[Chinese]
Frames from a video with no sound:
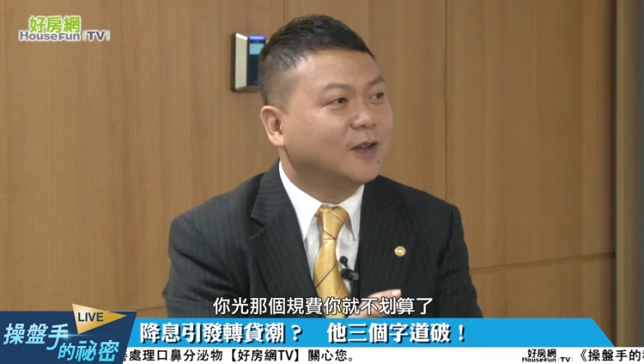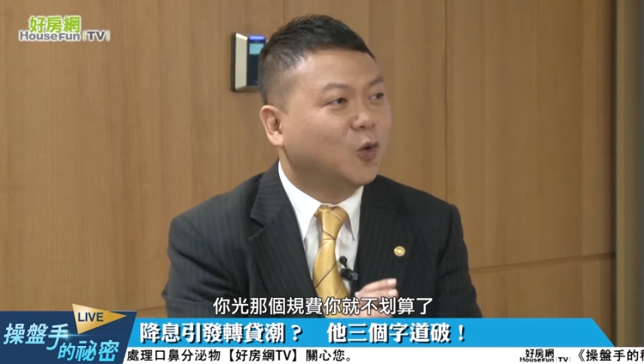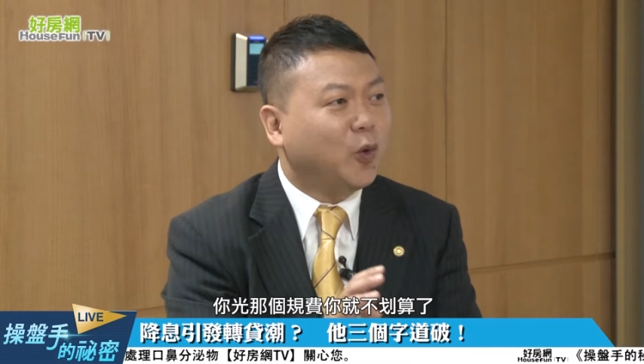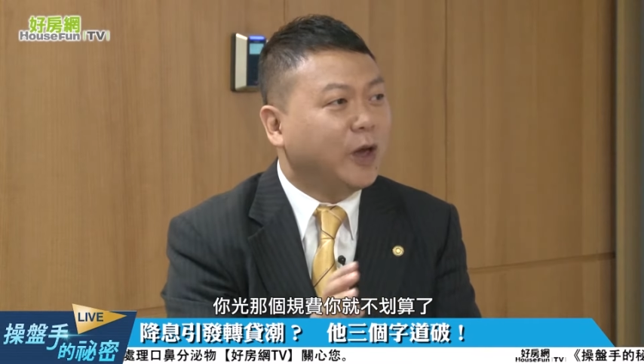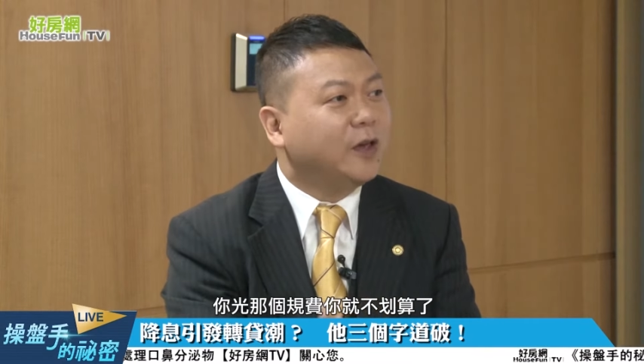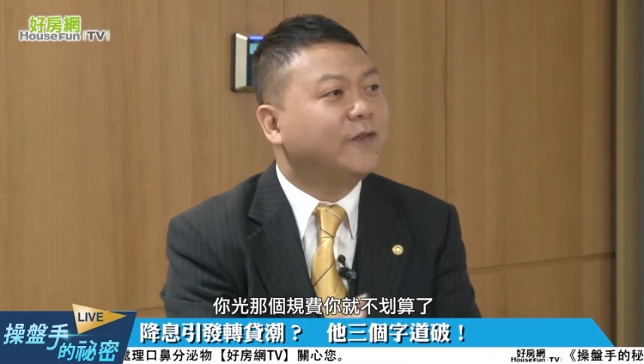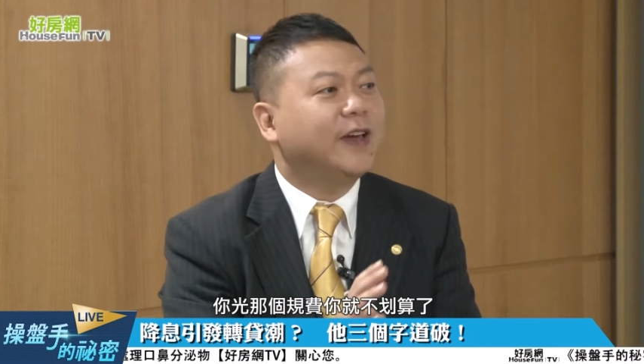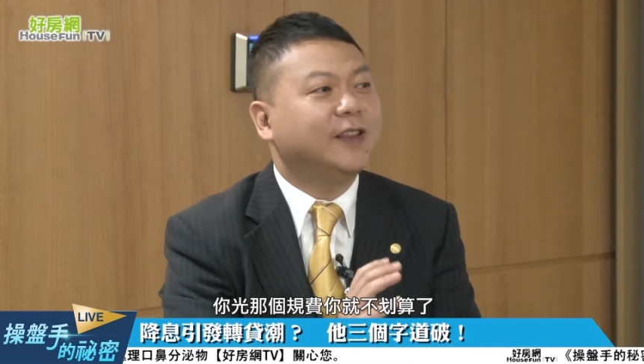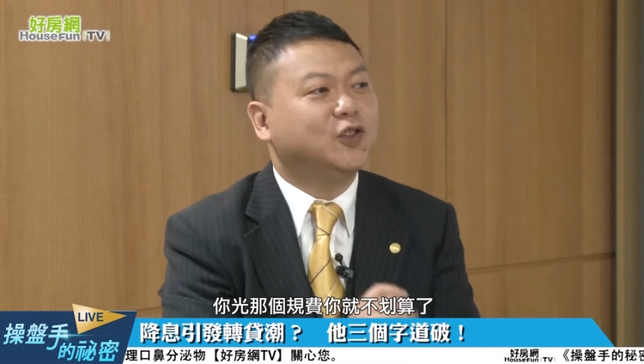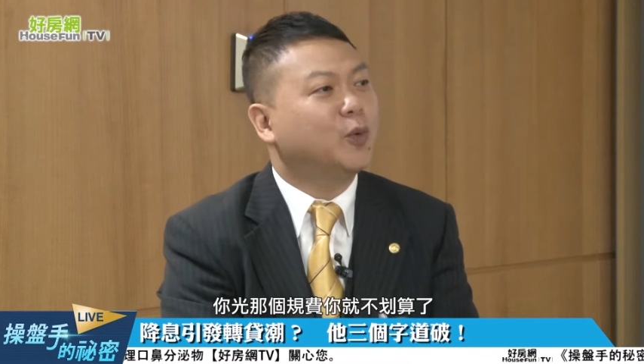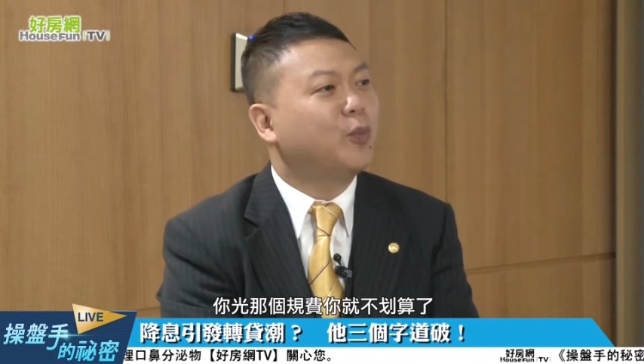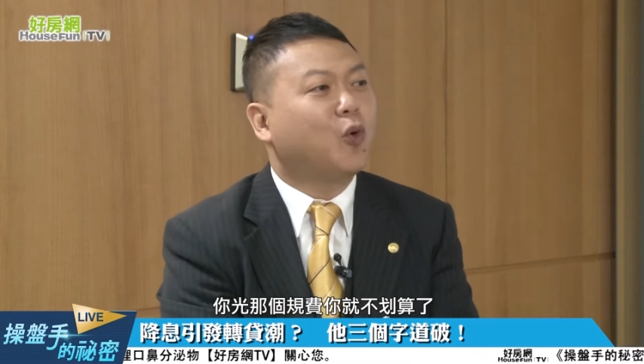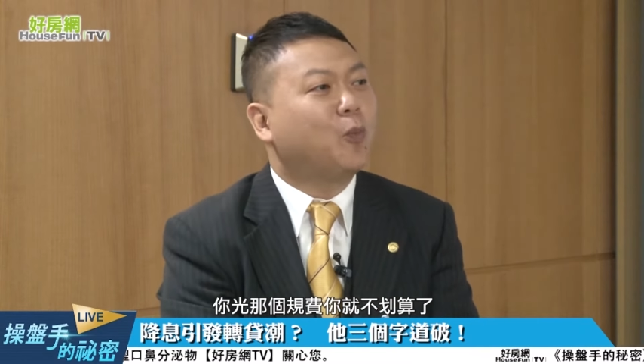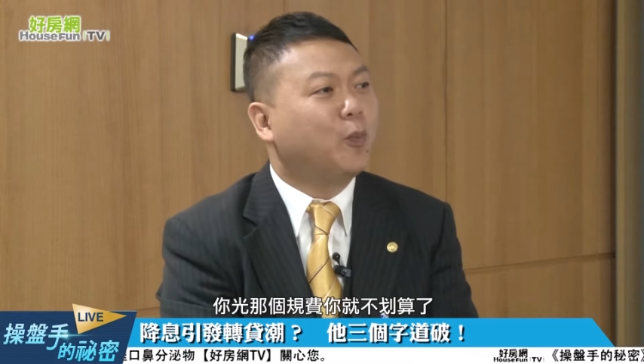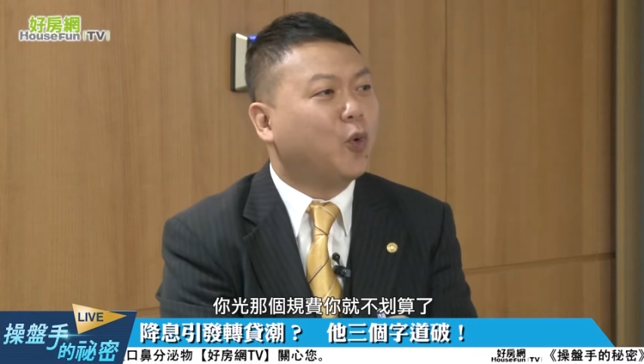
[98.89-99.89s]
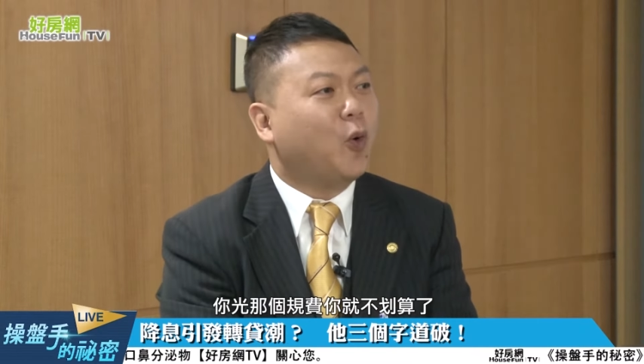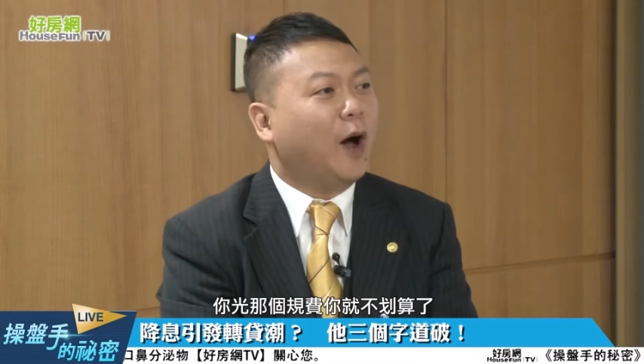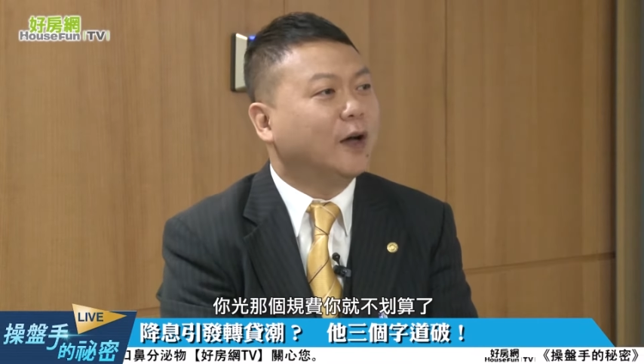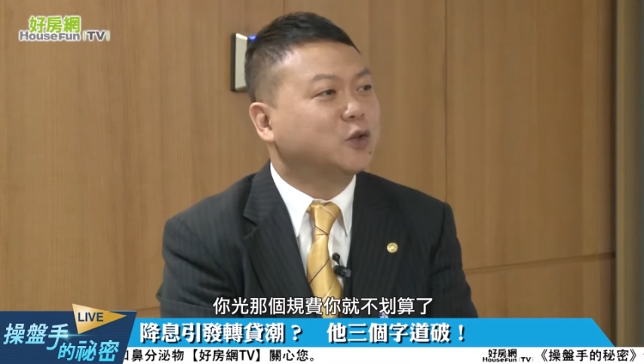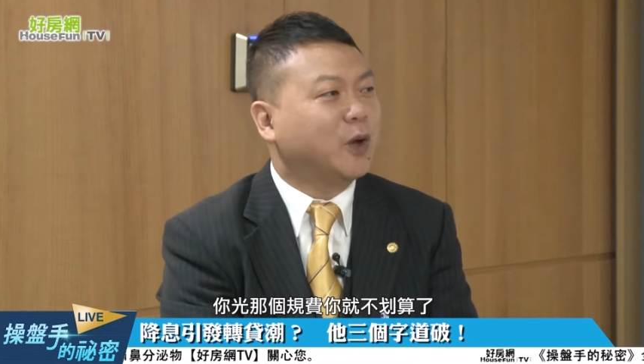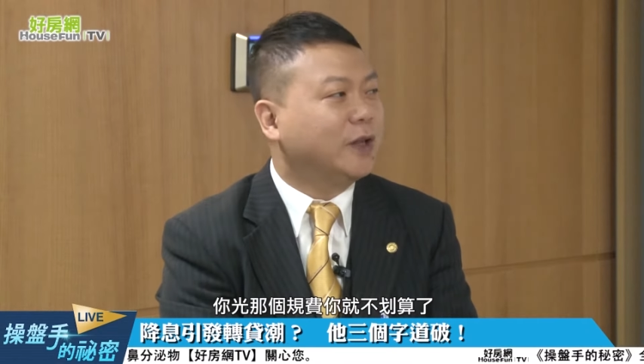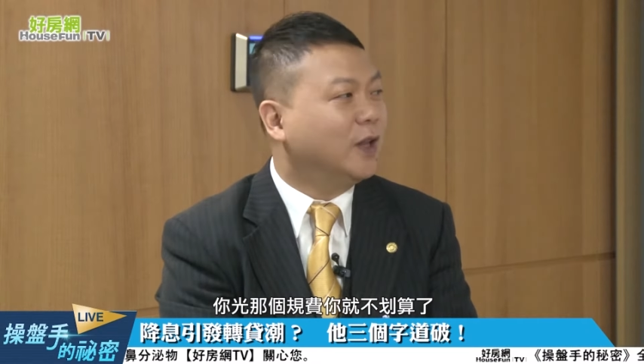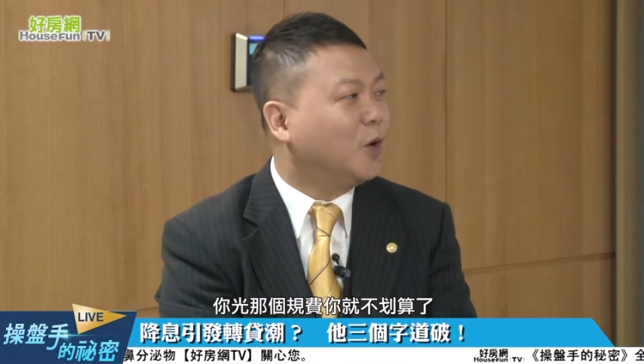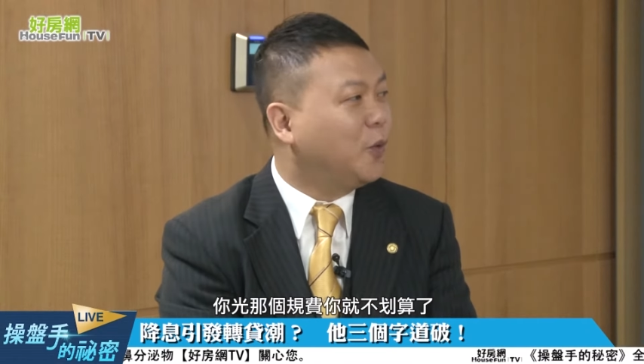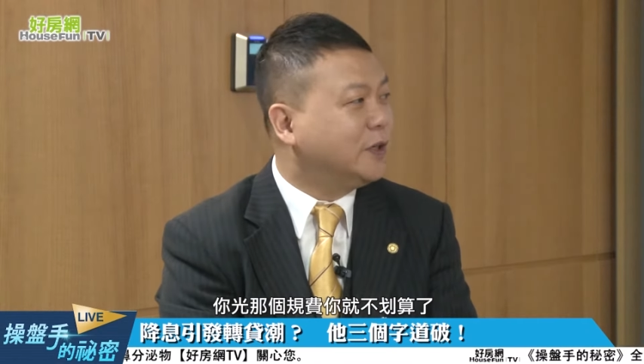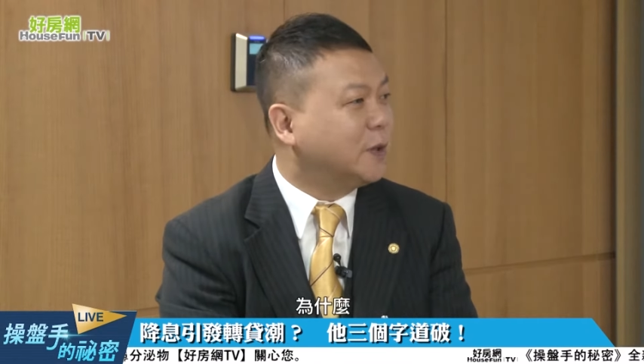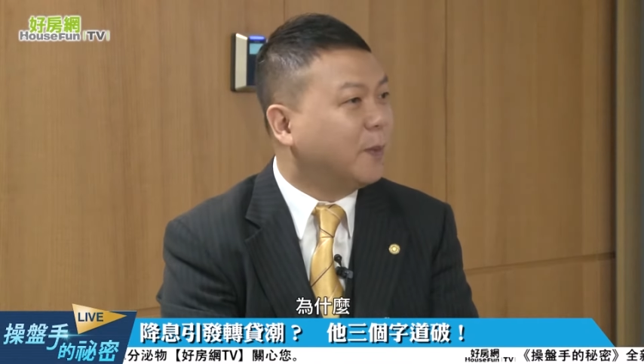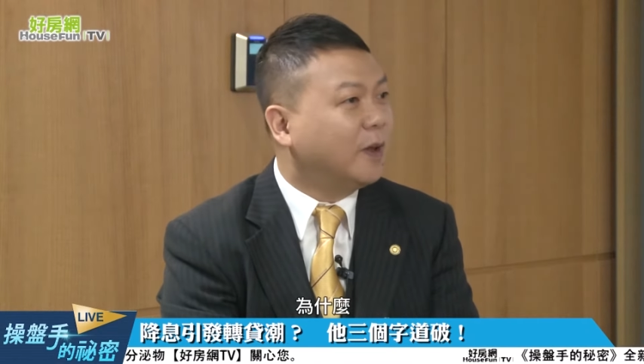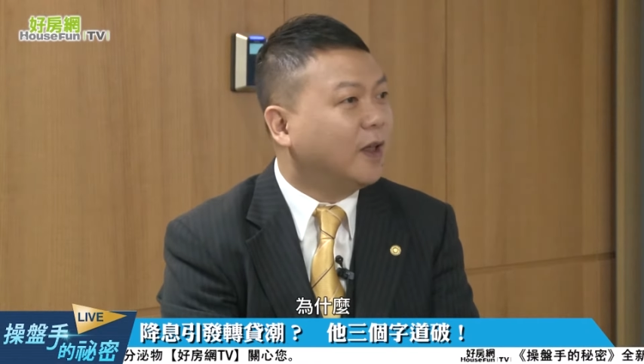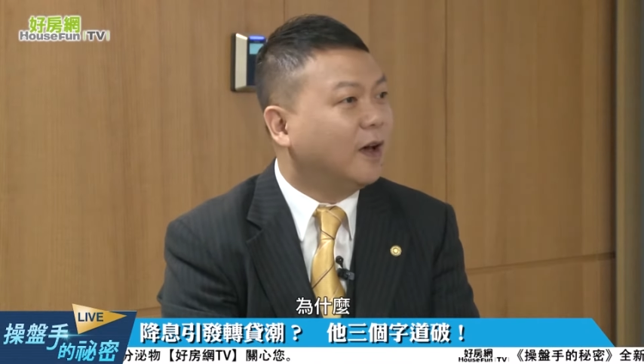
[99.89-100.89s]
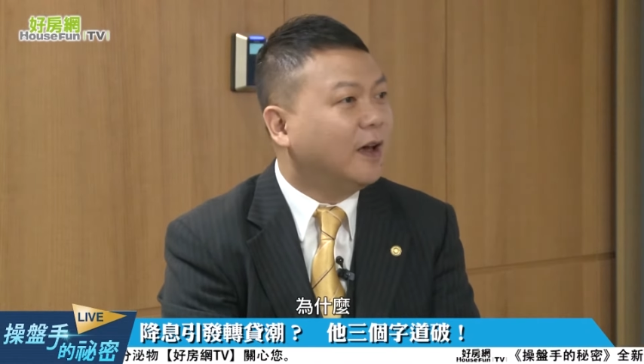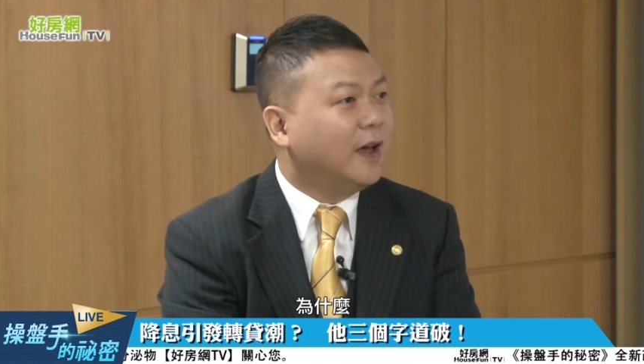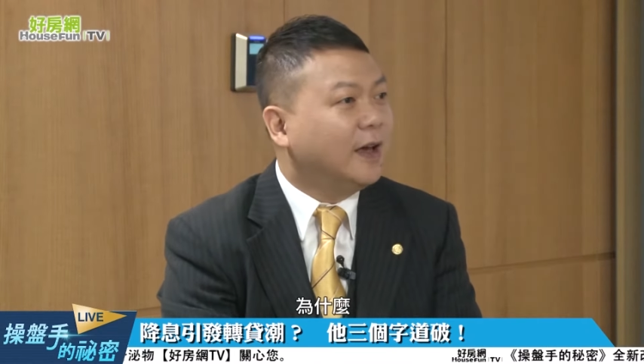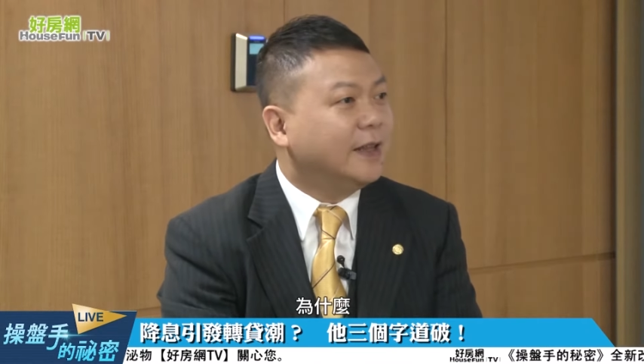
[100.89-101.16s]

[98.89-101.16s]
规费你就不划算的。为什么呢？